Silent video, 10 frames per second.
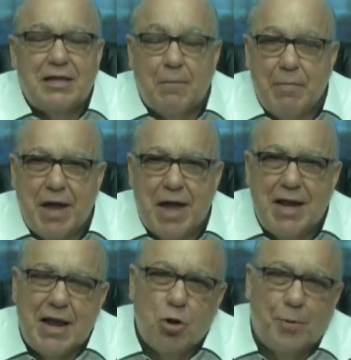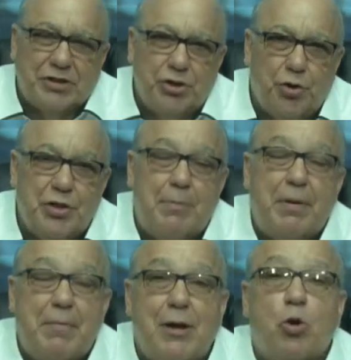También la innovación del
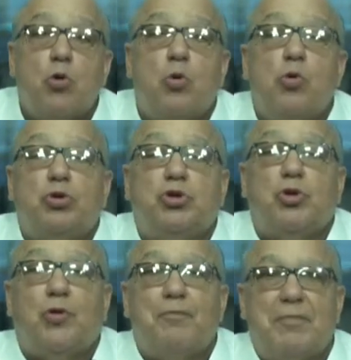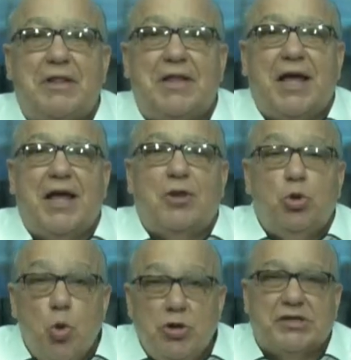primer concurso de
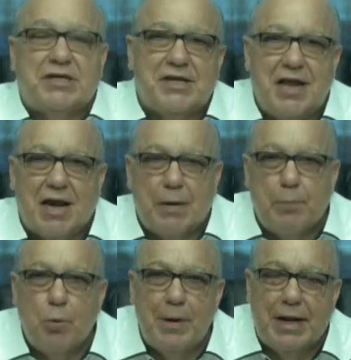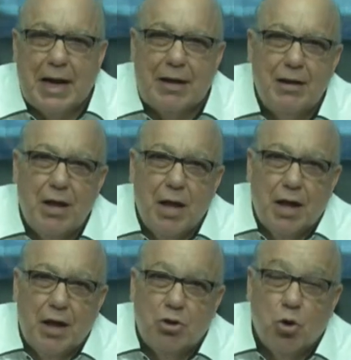dulces en la República
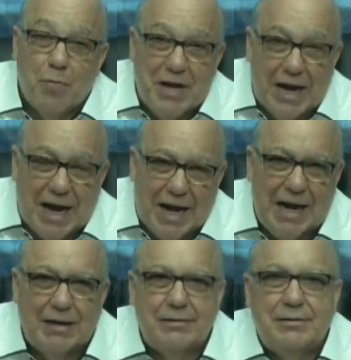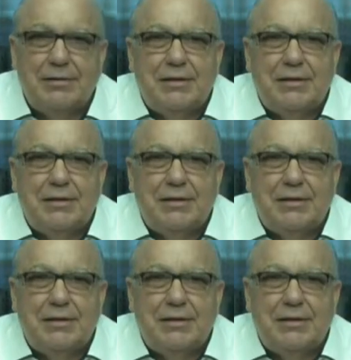eh, Dominicana.